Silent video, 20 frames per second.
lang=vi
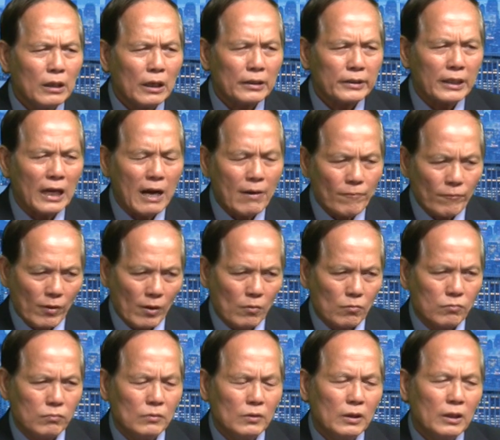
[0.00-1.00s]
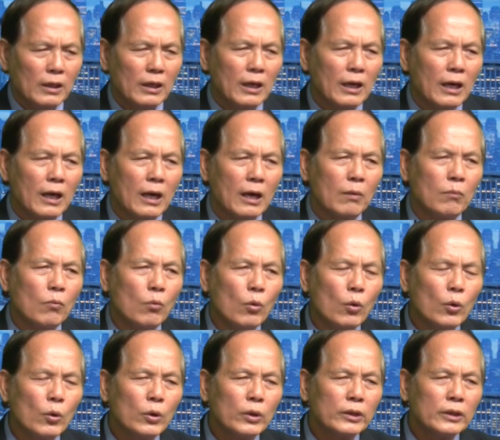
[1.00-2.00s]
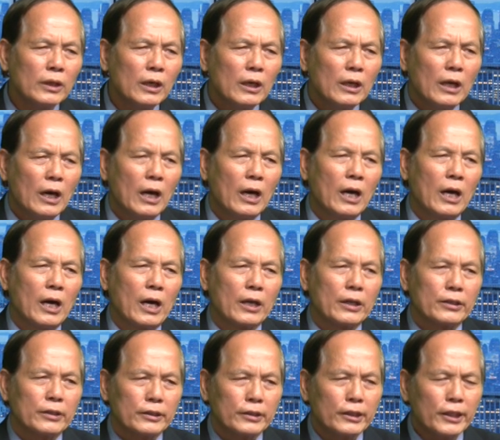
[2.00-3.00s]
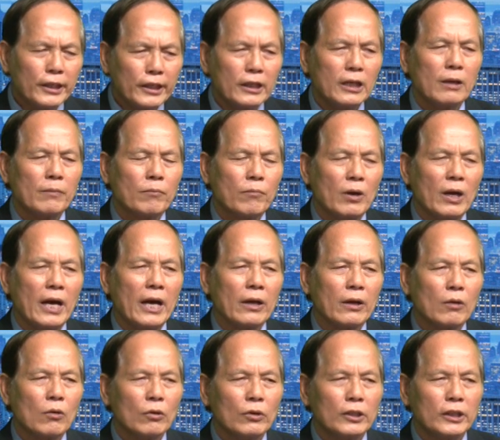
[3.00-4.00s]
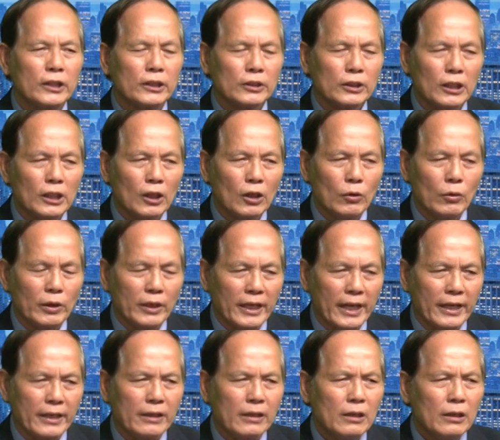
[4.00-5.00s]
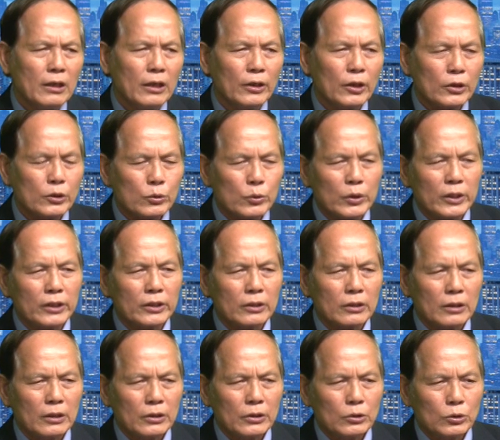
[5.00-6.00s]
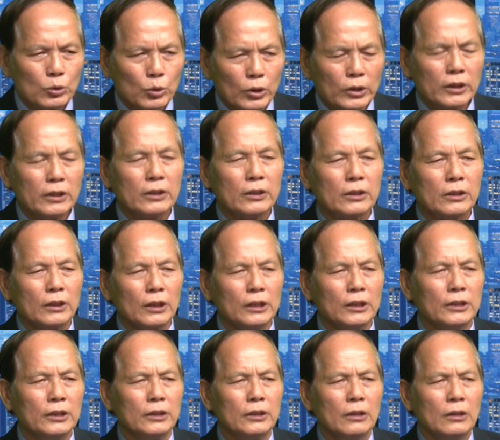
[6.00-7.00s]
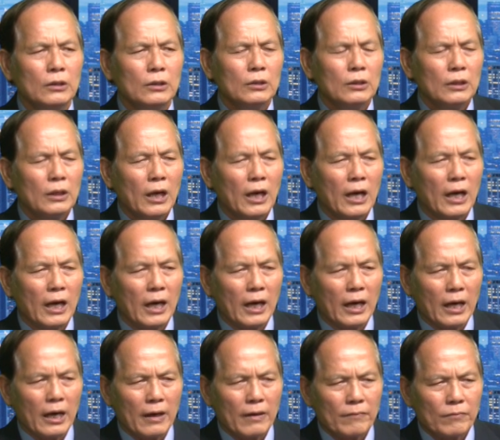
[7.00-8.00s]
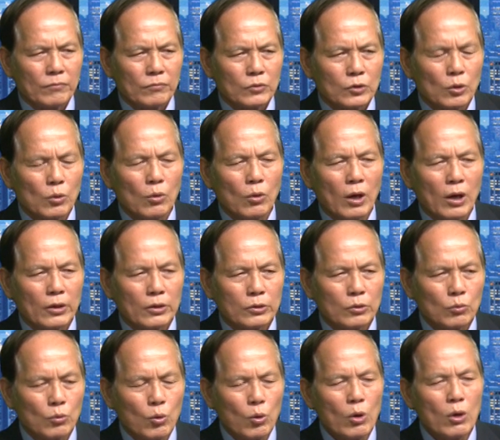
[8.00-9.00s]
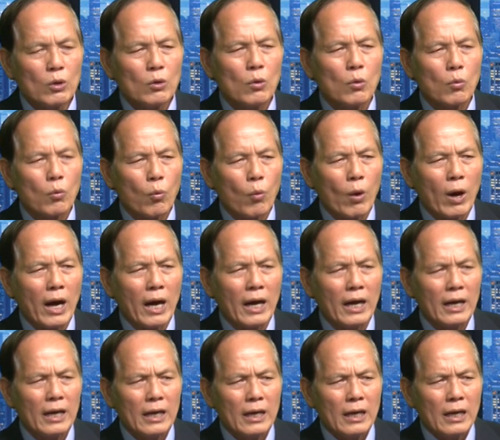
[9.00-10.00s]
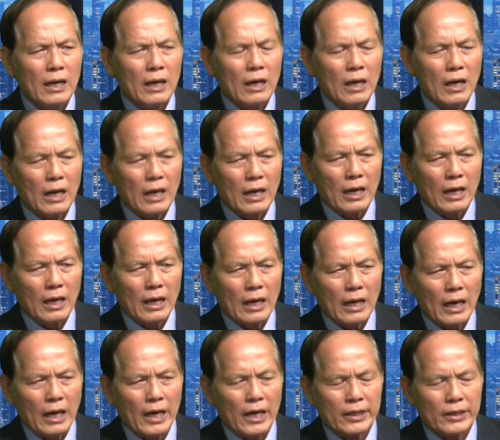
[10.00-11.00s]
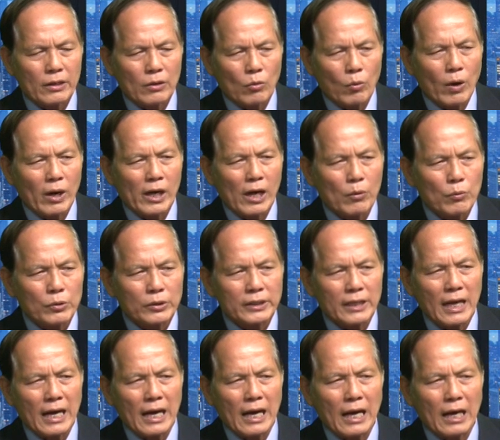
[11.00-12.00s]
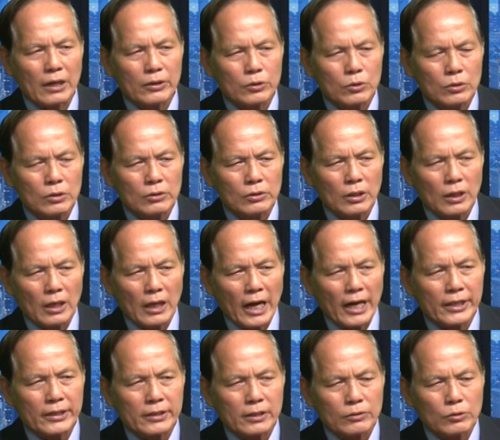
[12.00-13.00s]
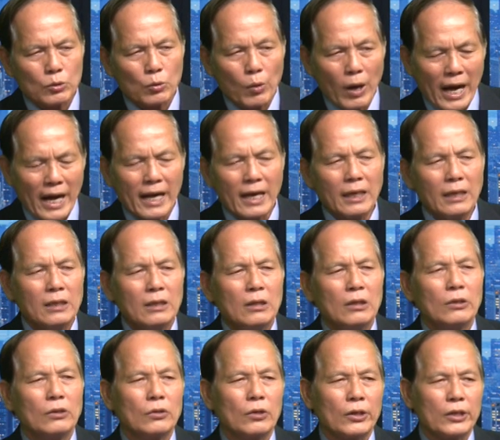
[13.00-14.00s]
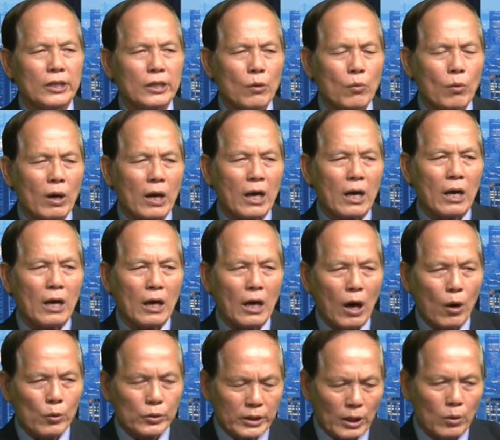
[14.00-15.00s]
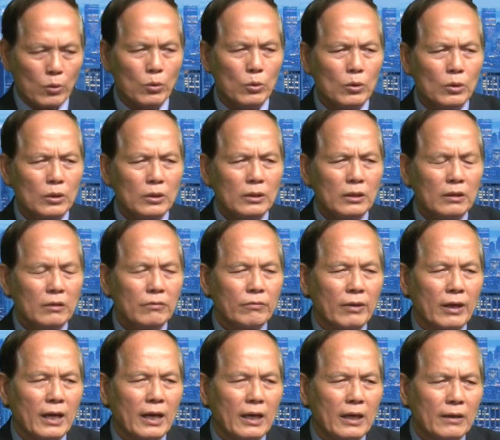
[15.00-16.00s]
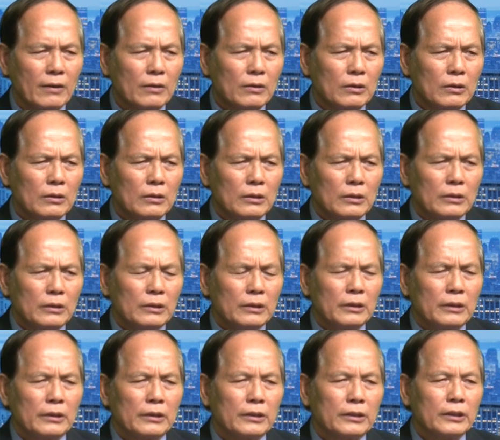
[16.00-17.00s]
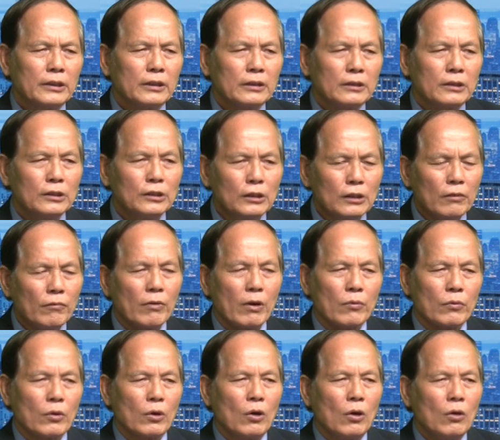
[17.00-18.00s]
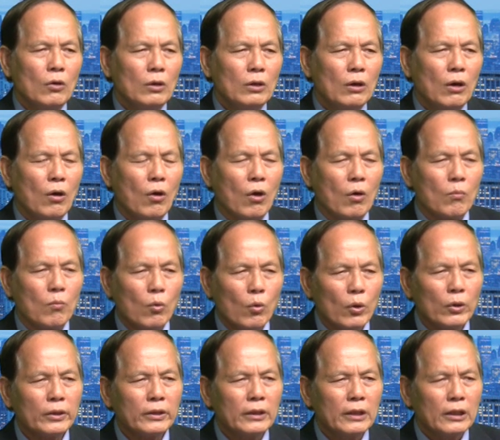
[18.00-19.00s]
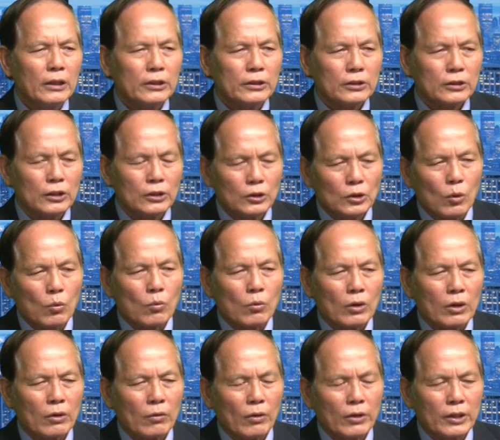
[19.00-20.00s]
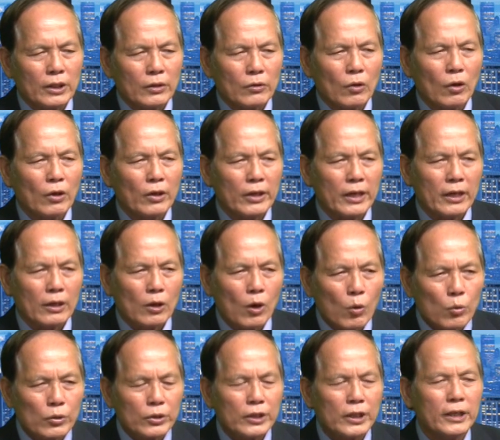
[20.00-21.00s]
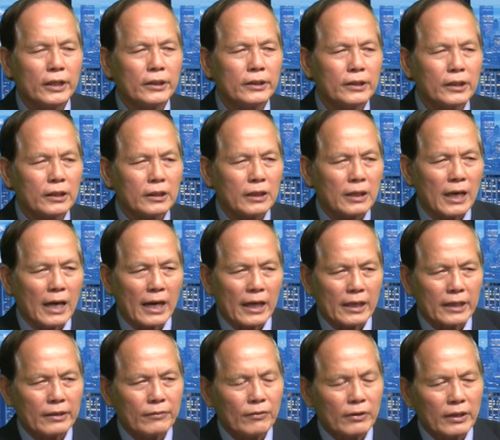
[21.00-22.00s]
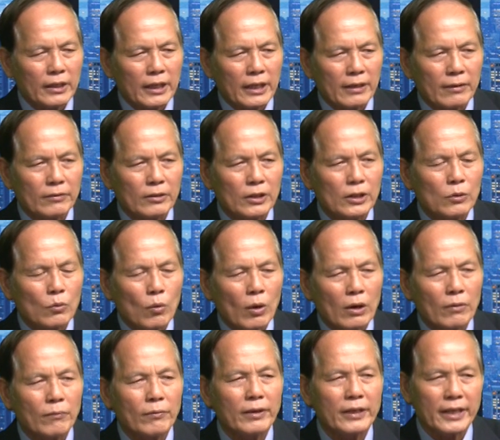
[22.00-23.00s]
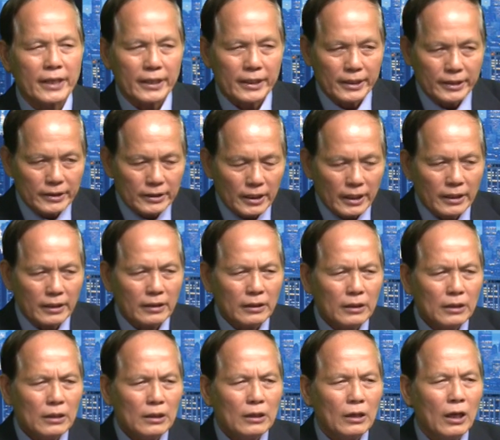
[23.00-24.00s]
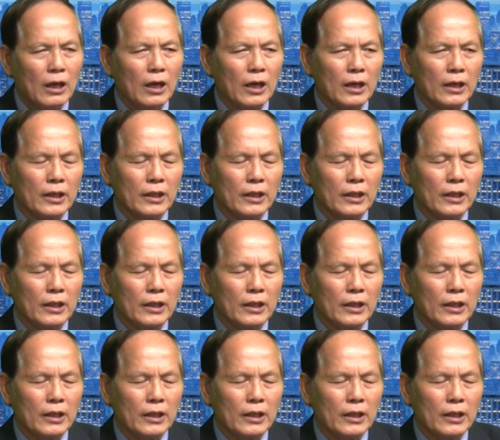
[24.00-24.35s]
tham vọng là muốn uh, thiết lập lại con đường tơ lụa này nó xuyên suốt từ uh, Trung, uh, Trung Quốc qua uh, Á, qua các quốc gia Á, à, Á Trung, Trung Á. Á rồi đi qua Âu Châu và cái, cái ước vọng đó họ muốn sử dụng cái con đường đó để khống chế tất cả các vấn đề liên quan đến vấn đề kinh tế ở,